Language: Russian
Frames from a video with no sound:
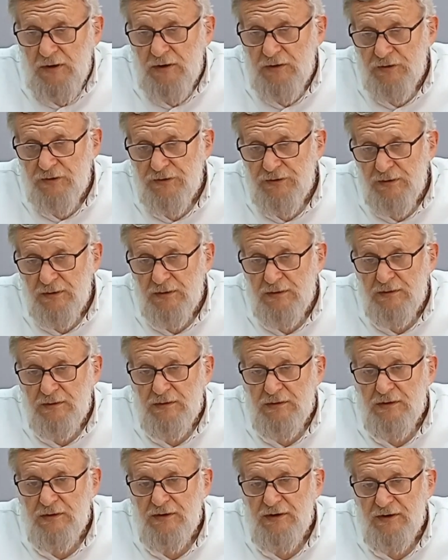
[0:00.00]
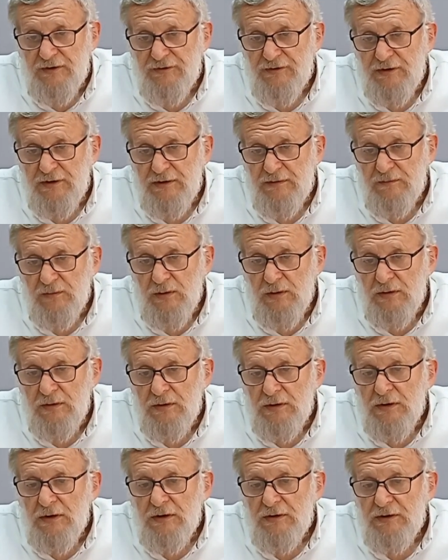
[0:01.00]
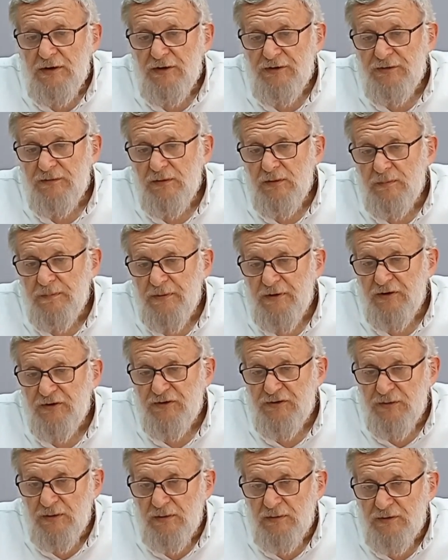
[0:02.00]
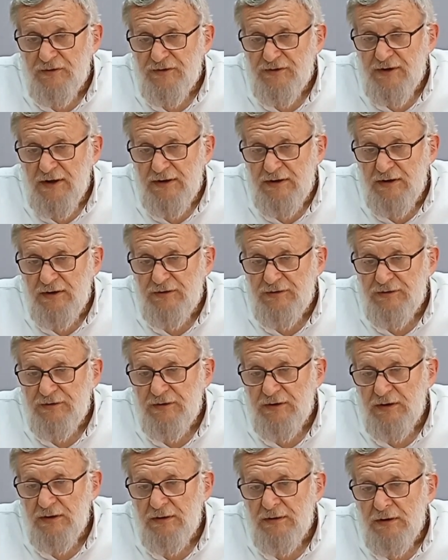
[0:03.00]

и что если его если его престол стоит,